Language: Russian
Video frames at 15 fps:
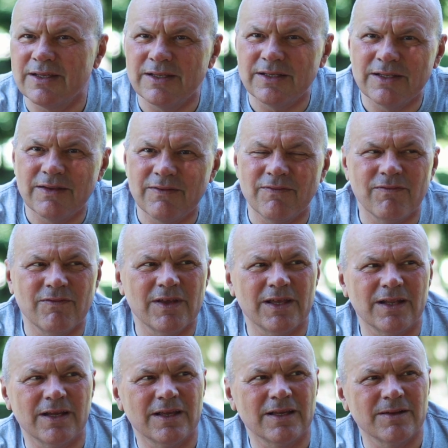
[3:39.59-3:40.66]
и
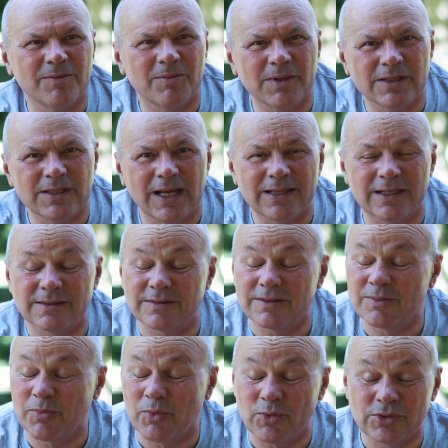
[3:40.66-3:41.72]
неверие, и предательство,
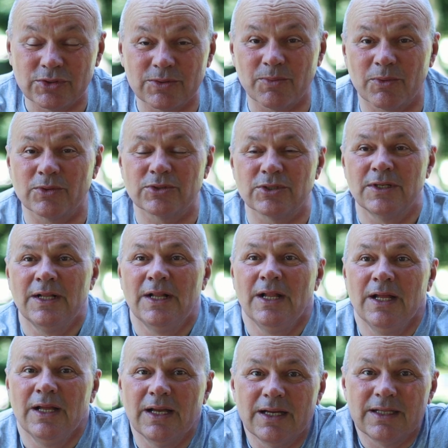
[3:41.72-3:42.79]
и прочее, прочее.
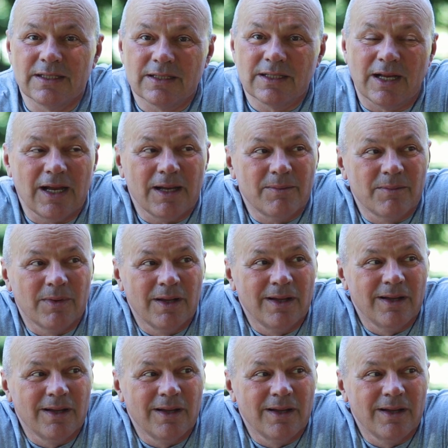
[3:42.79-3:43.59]
Это такая